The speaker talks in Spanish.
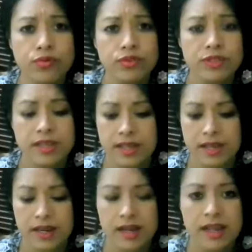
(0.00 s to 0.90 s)
queremos, que
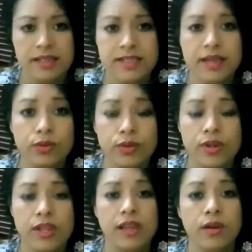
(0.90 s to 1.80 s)
se pronuncien
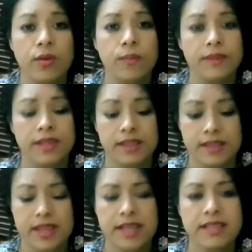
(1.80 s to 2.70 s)
las autoridades
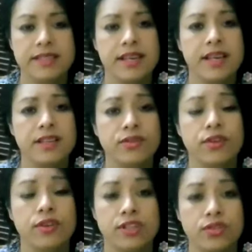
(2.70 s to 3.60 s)
competentes, en este
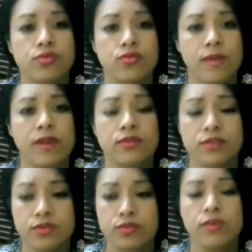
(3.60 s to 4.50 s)
caso derechos
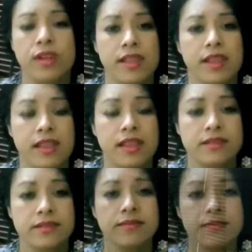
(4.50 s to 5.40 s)
humanos es una de
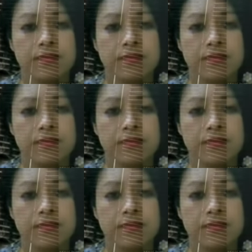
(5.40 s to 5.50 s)
ellas.